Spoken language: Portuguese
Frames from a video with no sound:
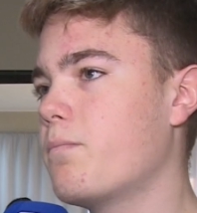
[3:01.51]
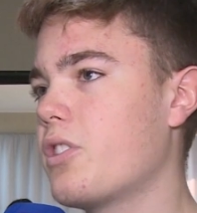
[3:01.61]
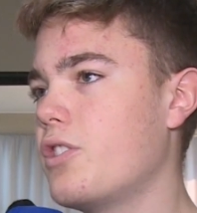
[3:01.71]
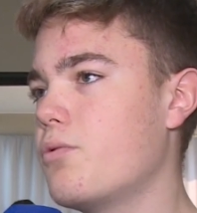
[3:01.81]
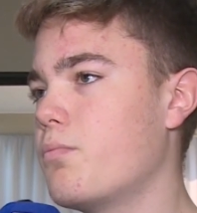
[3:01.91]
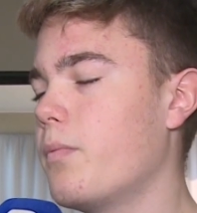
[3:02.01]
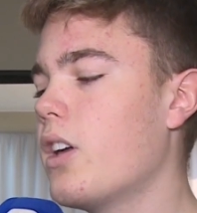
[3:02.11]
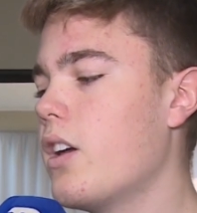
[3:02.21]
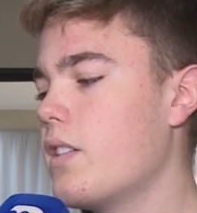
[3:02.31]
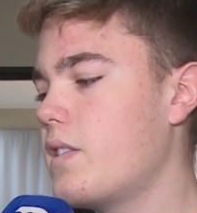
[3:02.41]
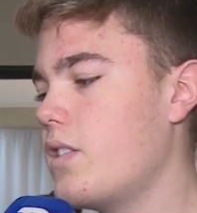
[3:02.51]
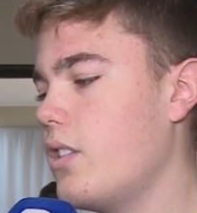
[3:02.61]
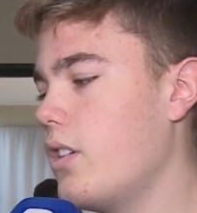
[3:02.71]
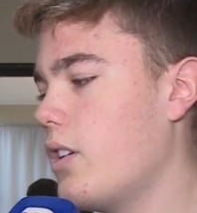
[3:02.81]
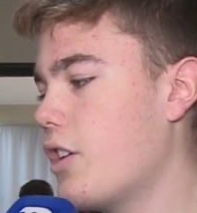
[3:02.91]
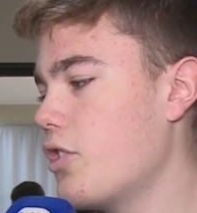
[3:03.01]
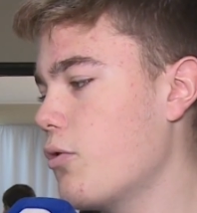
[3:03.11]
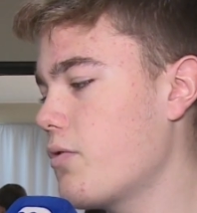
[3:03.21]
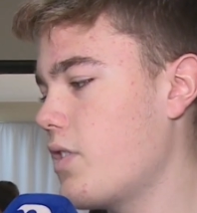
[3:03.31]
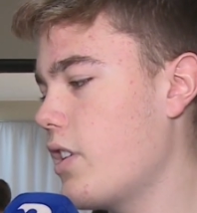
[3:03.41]
Porque tipo, se a gente
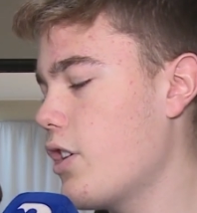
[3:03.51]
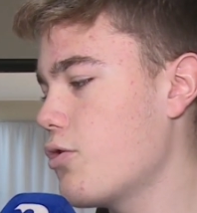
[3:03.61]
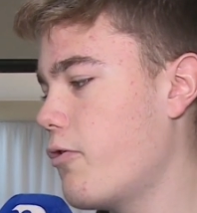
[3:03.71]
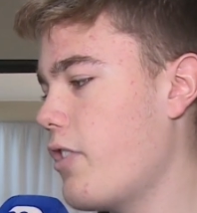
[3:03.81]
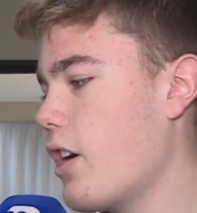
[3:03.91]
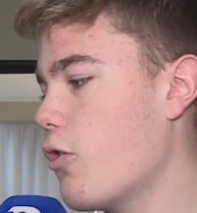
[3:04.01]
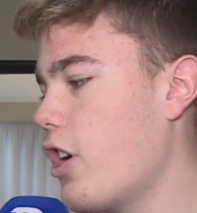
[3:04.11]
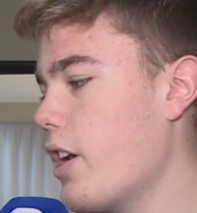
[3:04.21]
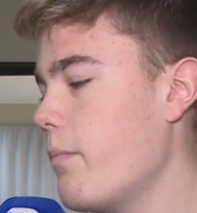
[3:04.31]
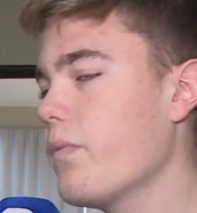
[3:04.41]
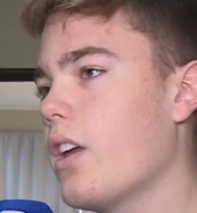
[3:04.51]
não conseguir resolver agora